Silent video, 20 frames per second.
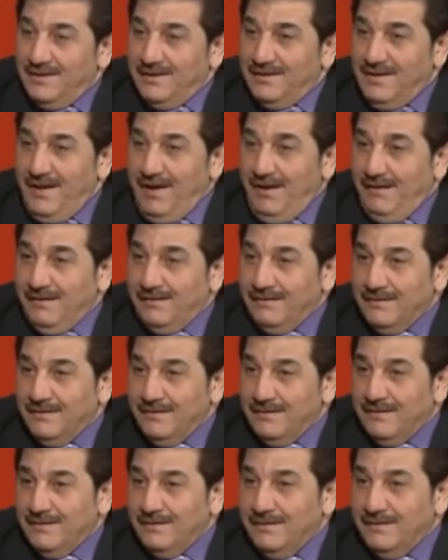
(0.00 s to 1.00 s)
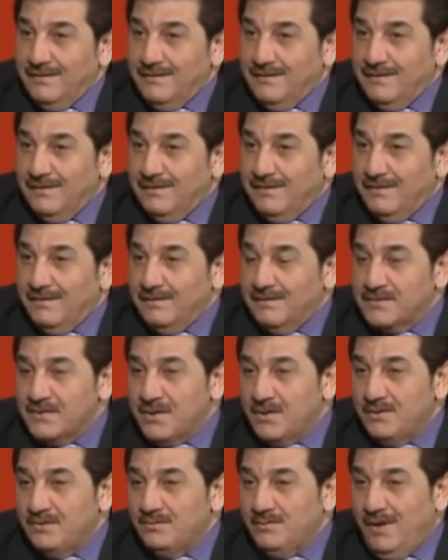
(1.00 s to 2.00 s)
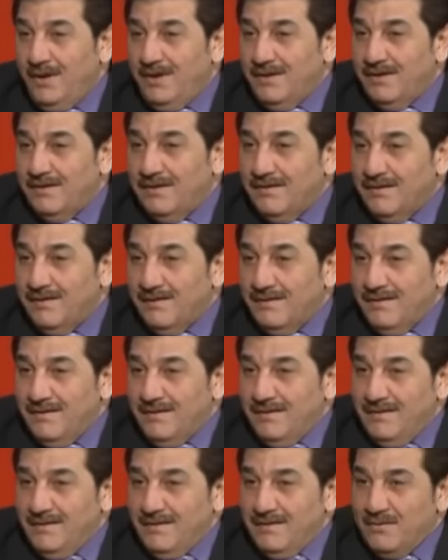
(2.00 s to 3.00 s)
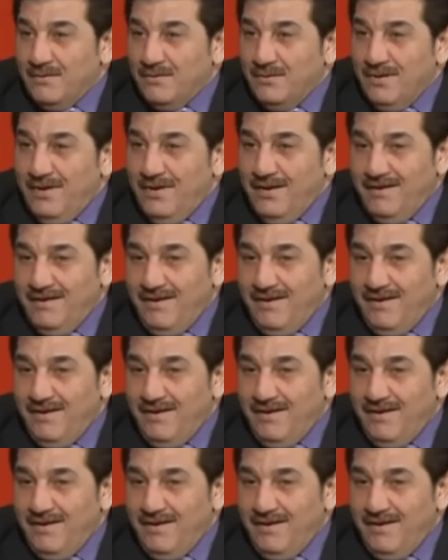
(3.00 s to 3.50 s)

لحن لصوت معين يقولوا هاي